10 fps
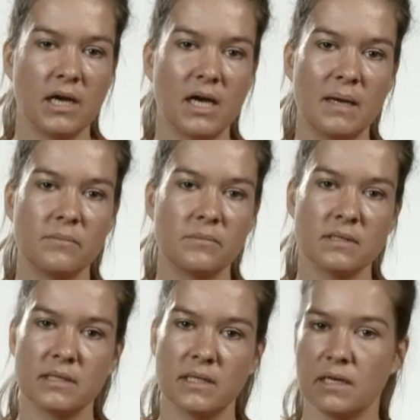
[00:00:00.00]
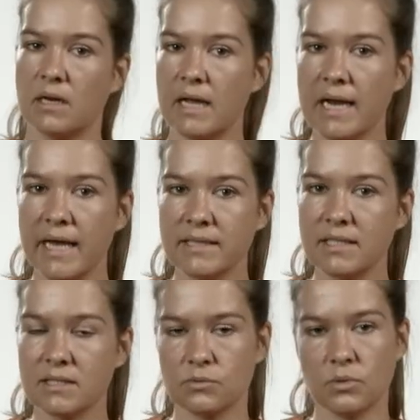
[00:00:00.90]
ähm, eine
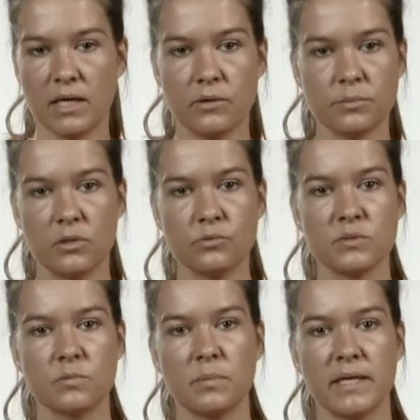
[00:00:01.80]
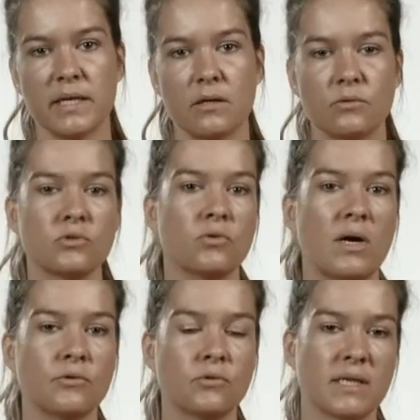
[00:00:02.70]
Anleitung suchen und mal ausprobieren oder auch
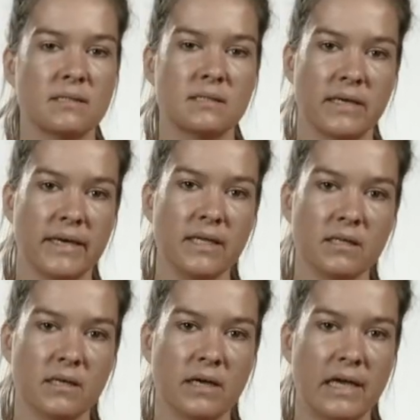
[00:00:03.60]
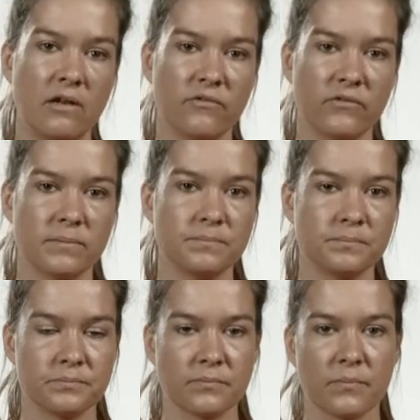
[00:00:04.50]
autogenes Training kann helfen,
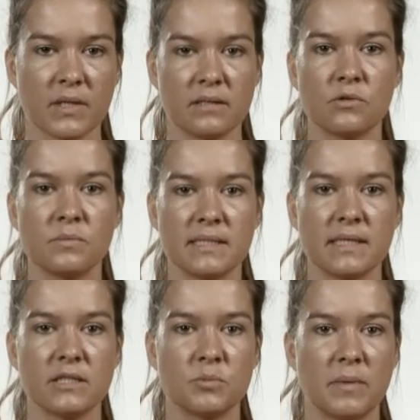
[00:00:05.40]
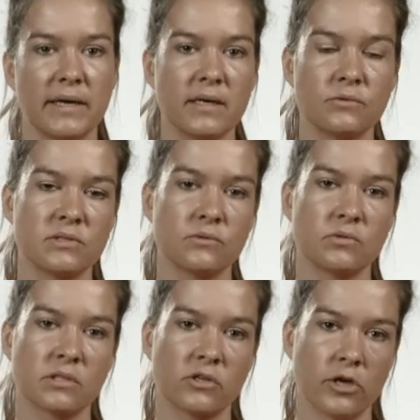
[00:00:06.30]
um sich zu entspannen und
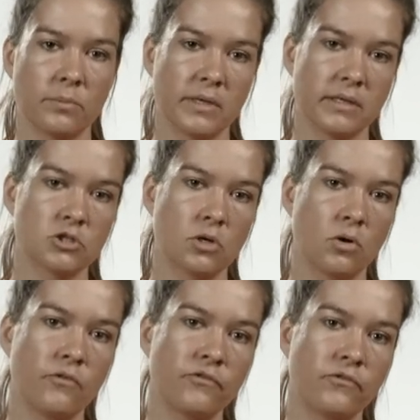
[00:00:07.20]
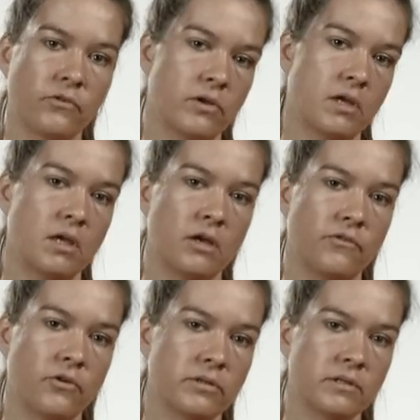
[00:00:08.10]
so den Körper in einen
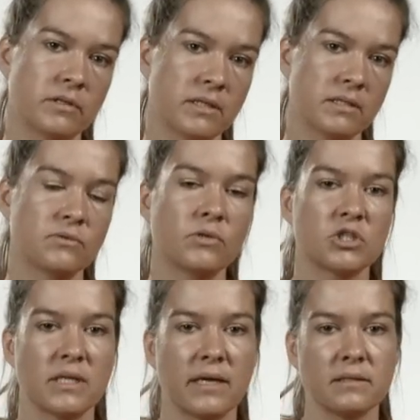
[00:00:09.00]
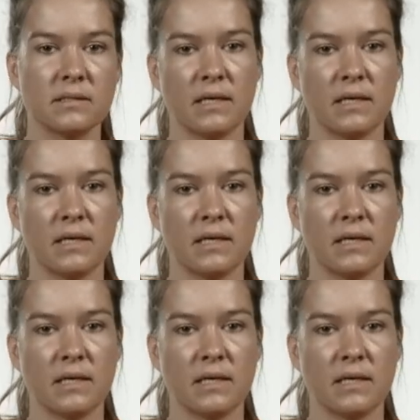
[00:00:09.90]
schlaffördernden Zustand